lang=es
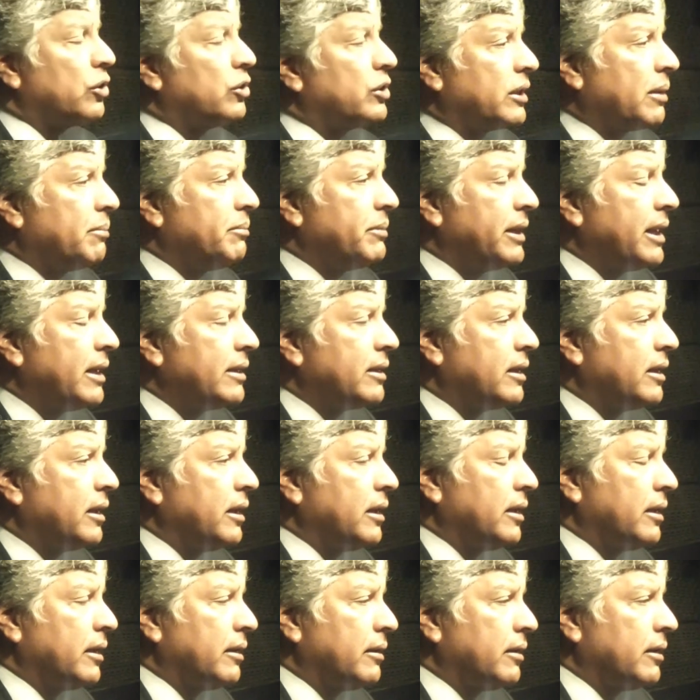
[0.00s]
yo creo que también hay
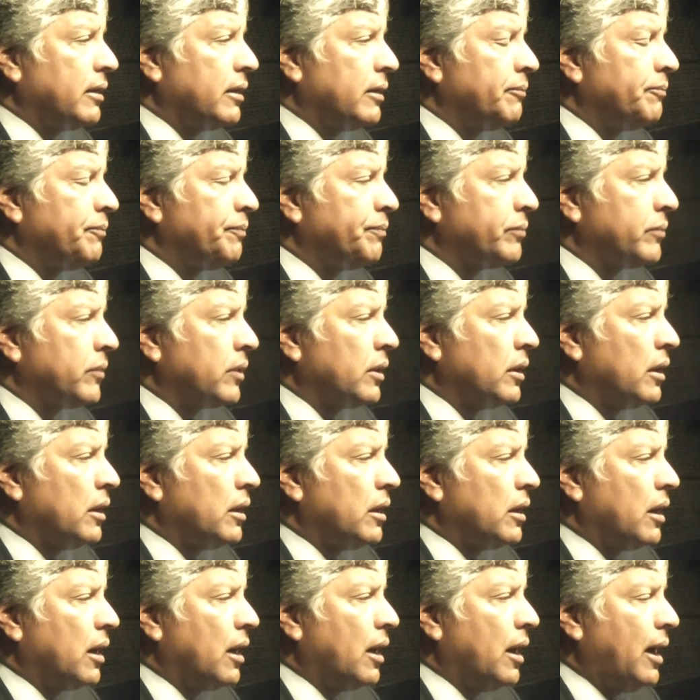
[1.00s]
que,
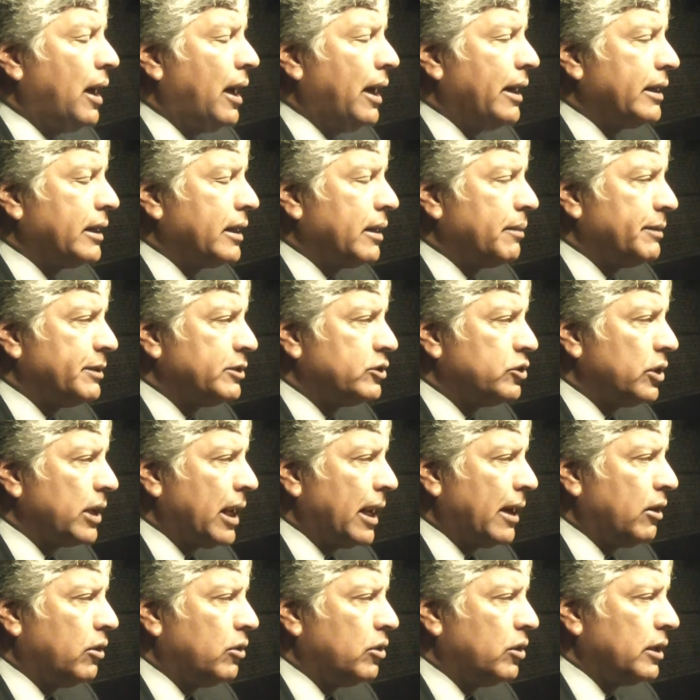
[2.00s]
hay que
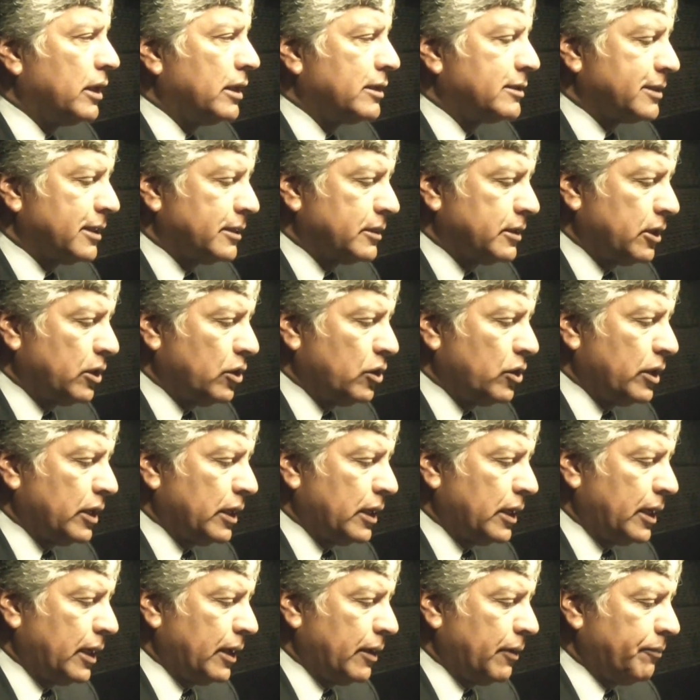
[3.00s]
mencionarlo en el sentido
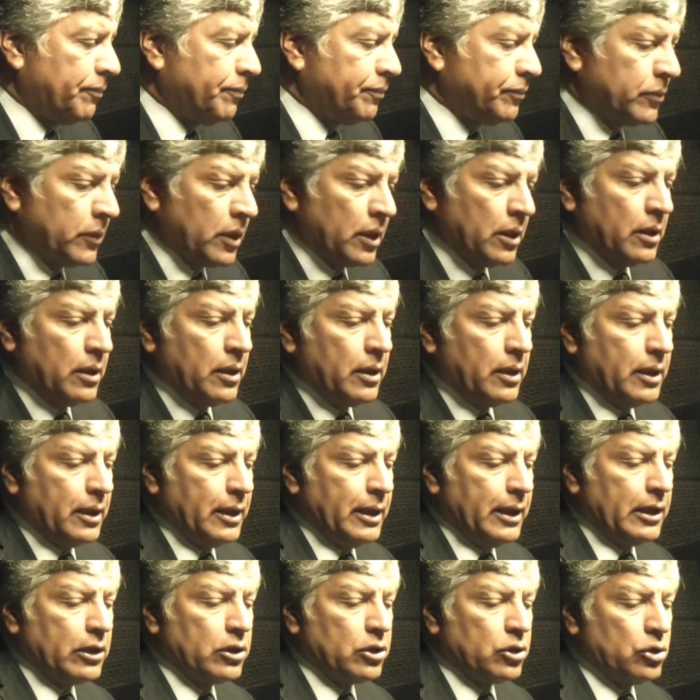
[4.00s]
de que
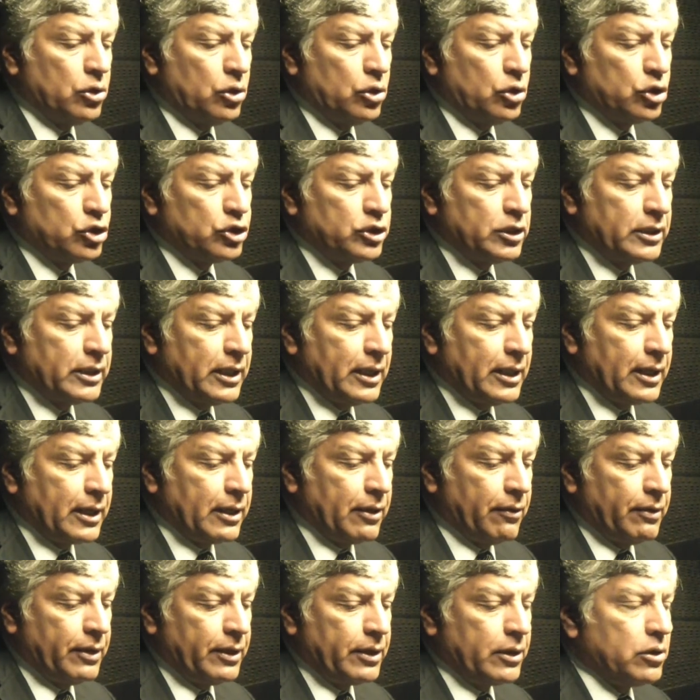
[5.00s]
esto se
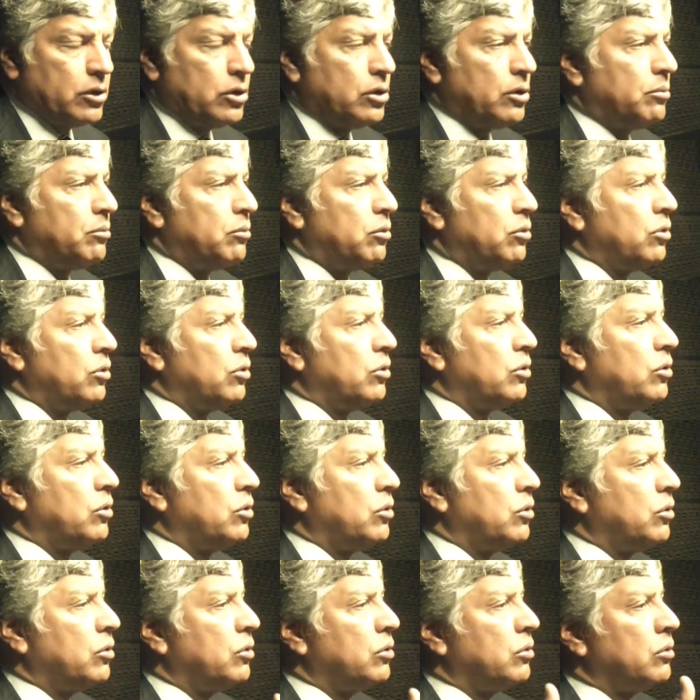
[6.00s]
tiene que ver
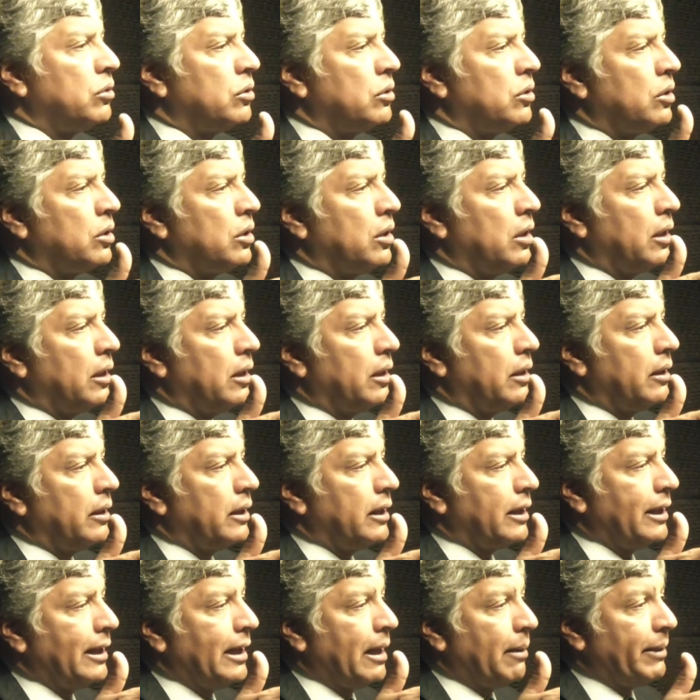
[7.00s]
como
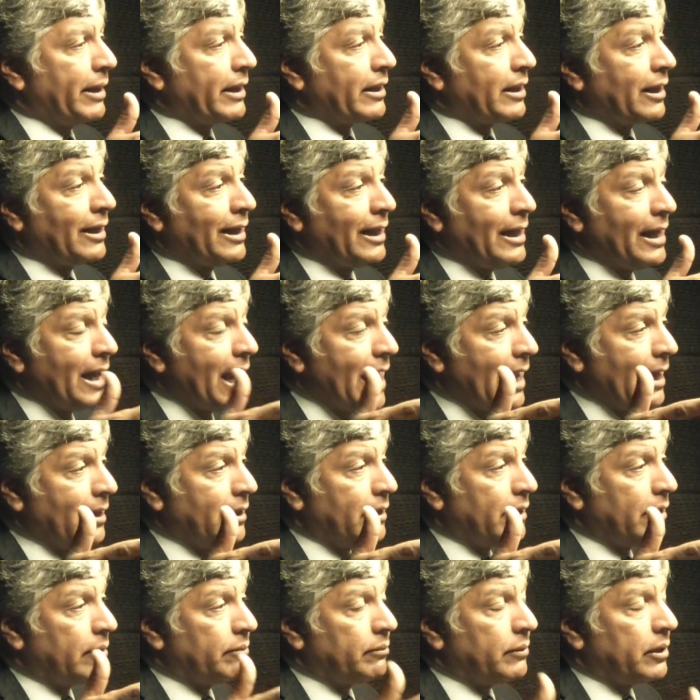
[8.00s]
eh, en la parte
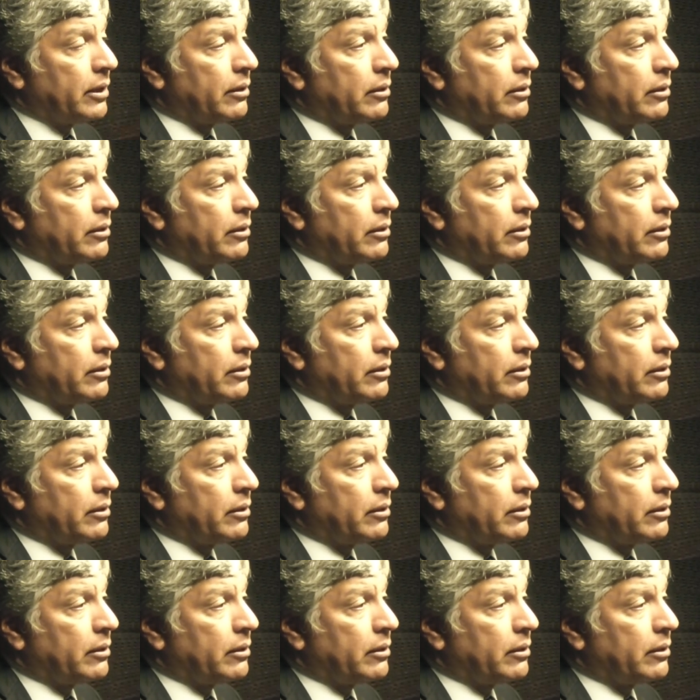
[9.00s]
general.